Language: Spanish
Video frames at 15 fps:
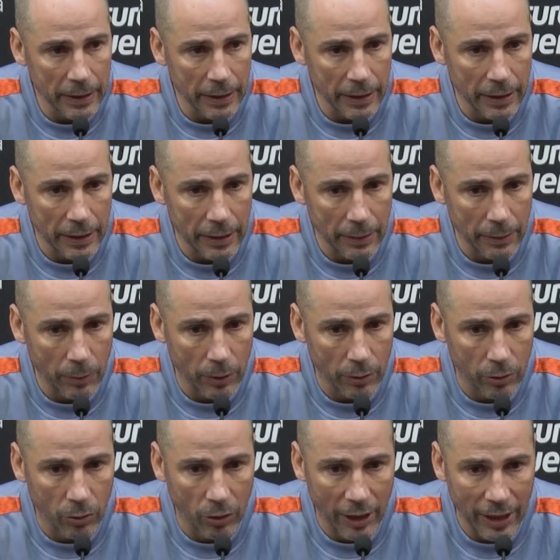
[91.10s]
y
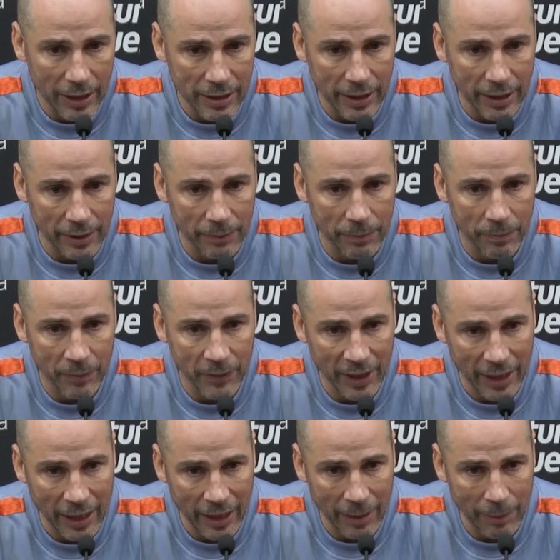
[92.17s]
bueno, con ganas de,
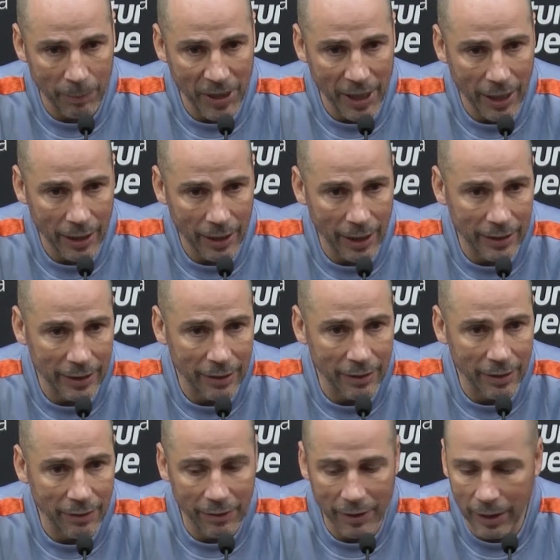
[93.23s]
cambiar la
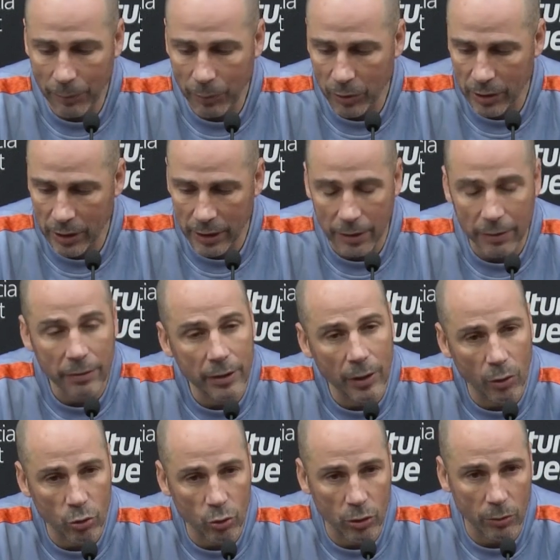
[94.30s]
tendencia pues de,
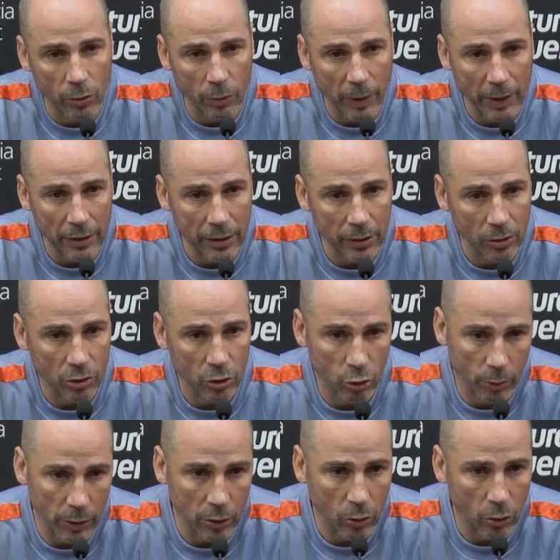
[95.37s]
los últimos partidos y
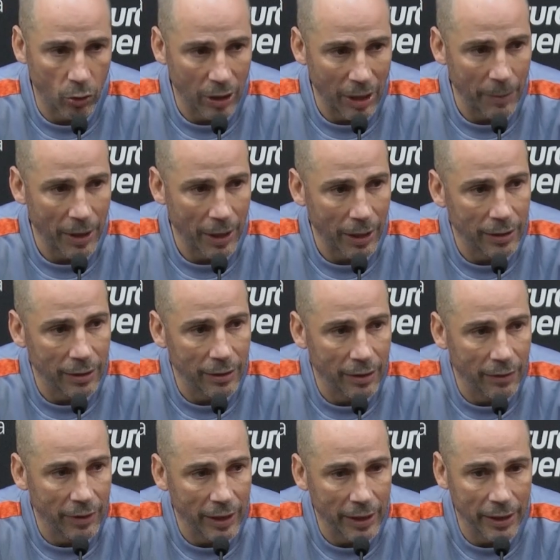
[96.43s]
sobre todo cambiar la
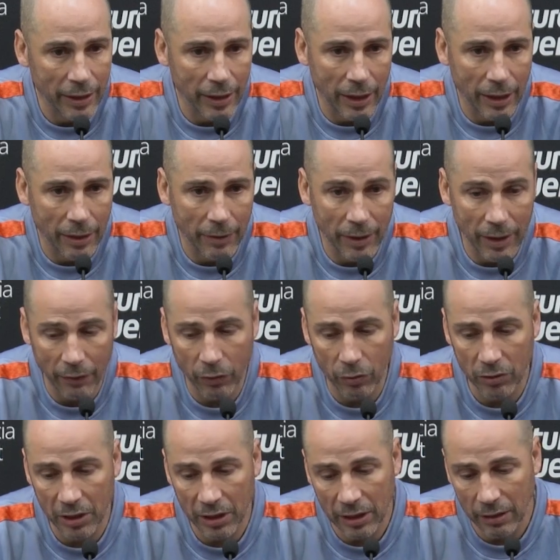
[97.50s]
tendencia aquí en la, en la
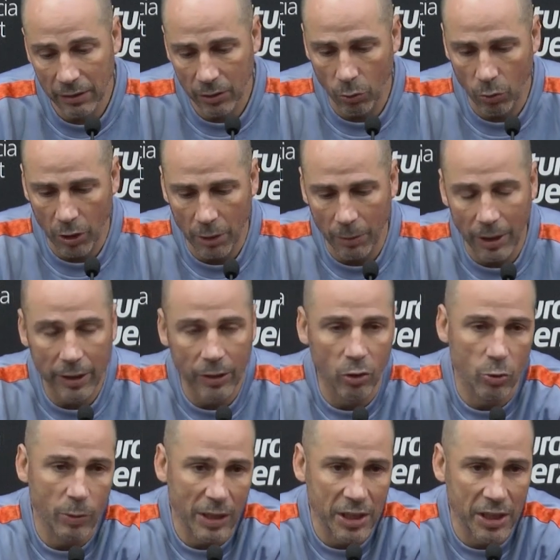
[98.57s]
Fonteta ante un rival que
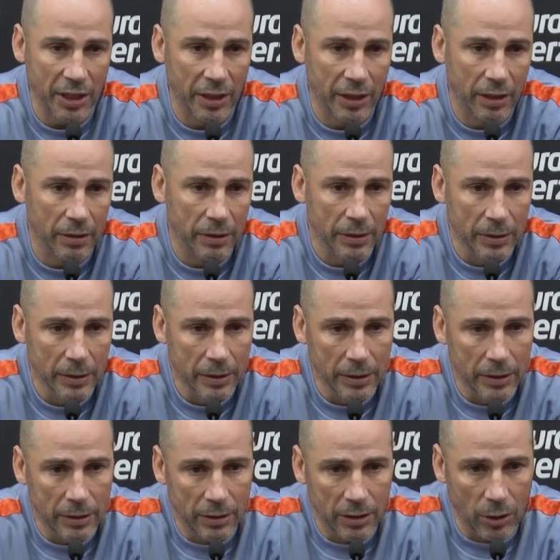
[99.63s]
nos va a exigir
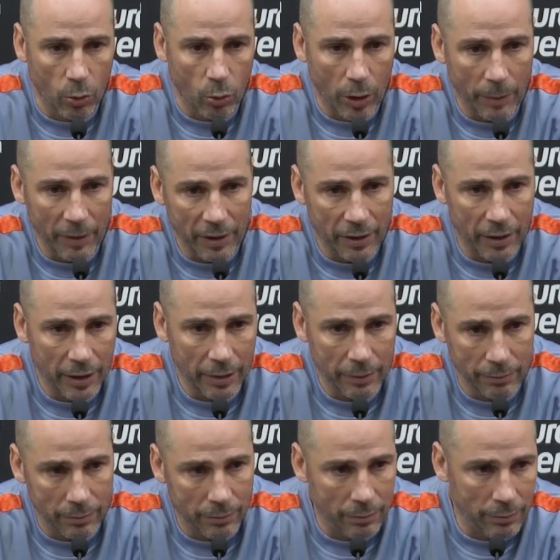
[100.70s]
seguramente
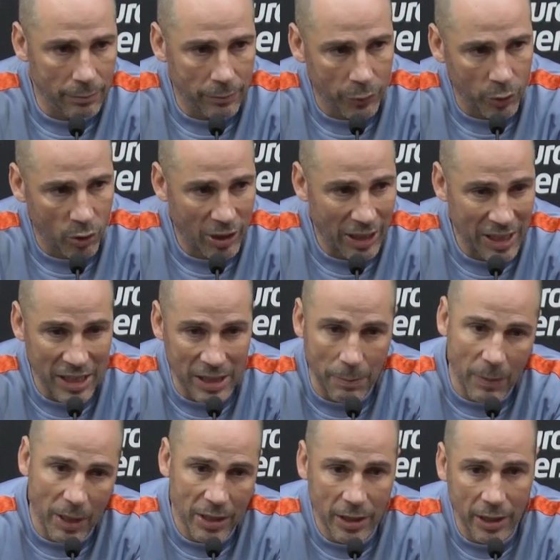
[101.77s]
mm, pues casi
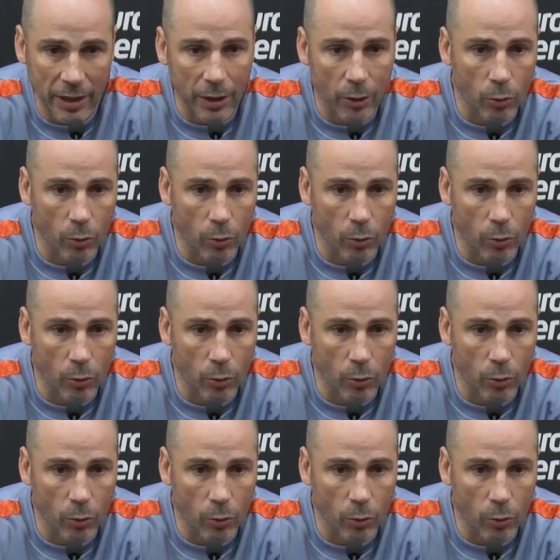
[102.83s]
más que